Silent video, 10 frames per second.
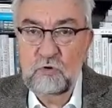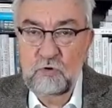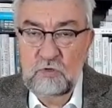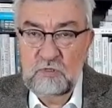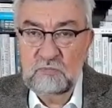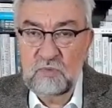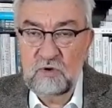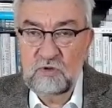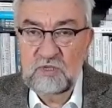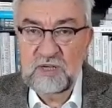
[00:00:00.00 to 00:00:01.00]
Ulm
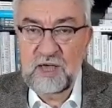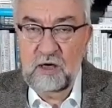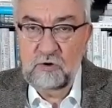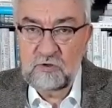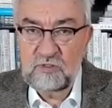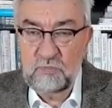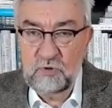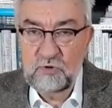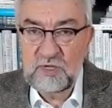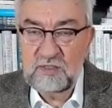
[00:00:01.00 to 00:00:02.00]
und
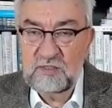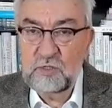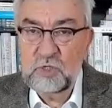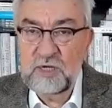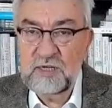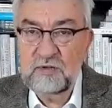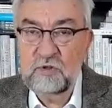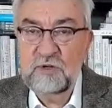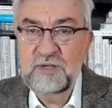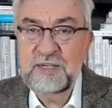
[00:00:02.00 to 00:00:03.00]
Augsburg ist die Strecke
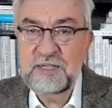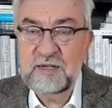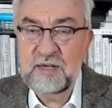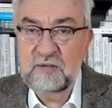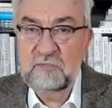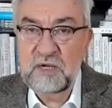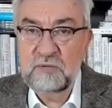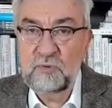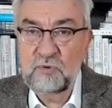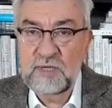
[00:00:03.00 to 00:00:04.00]
noch nicht
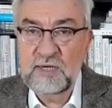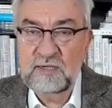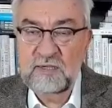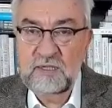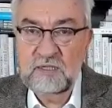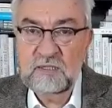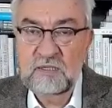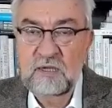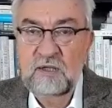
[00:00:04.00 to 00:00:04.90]
einmal projektiert.